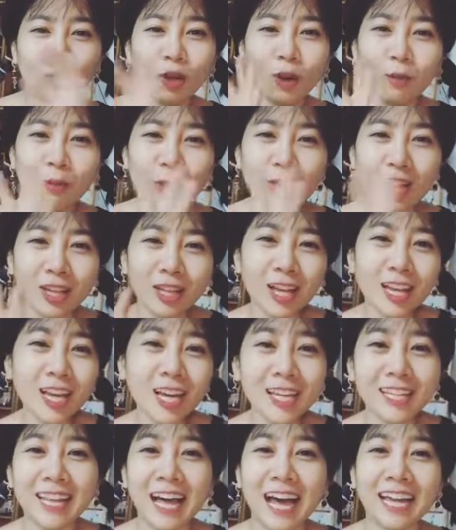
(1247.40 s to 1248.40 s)
bao giờ thấy cái
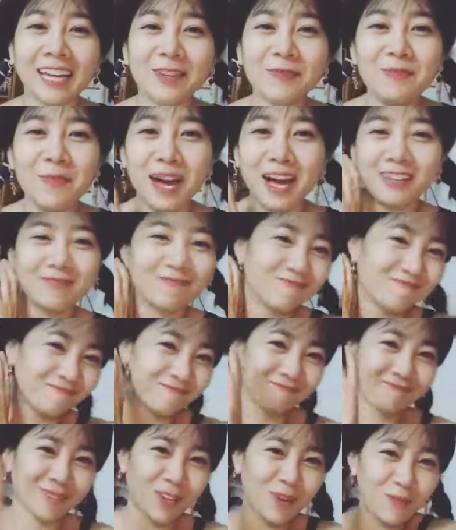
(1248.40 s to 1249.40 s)
hình ảnh mà
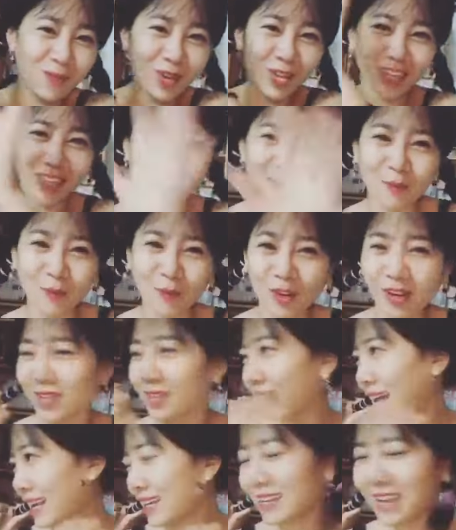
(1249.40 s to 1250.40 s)
không bao giờ thấy một cái
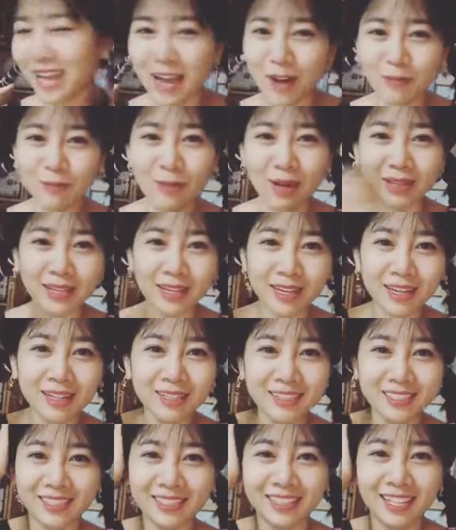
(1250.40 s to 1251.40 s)
hình ảnh nào mà thì
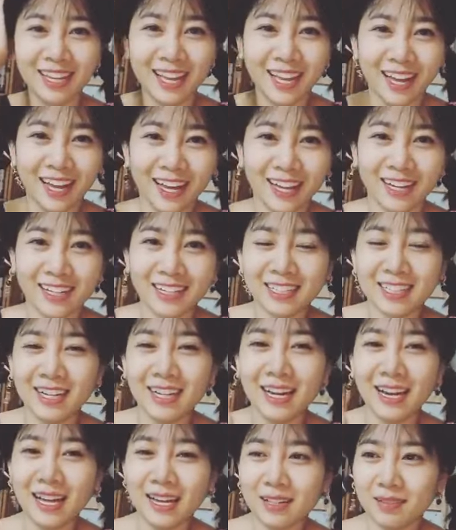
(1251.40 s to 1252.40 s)
có gọi
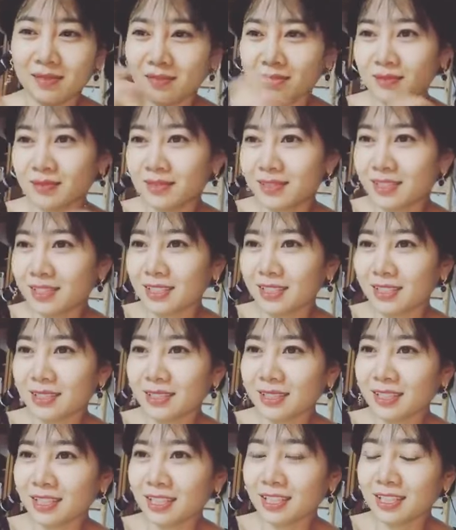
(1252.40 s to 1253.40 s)
là
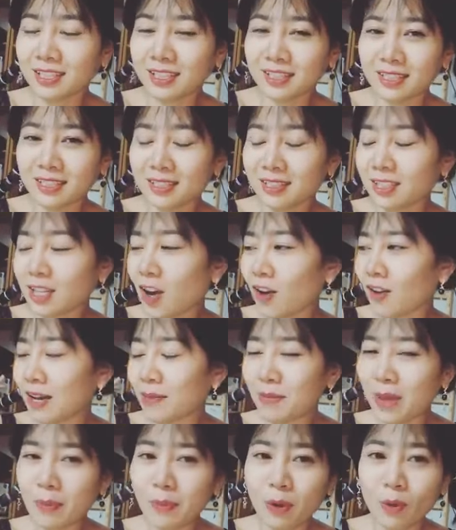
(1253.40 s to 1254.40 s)
con là
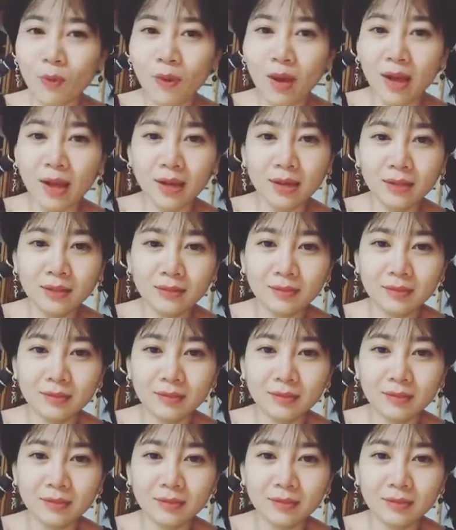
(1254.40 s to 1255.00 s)
mẹ bị quê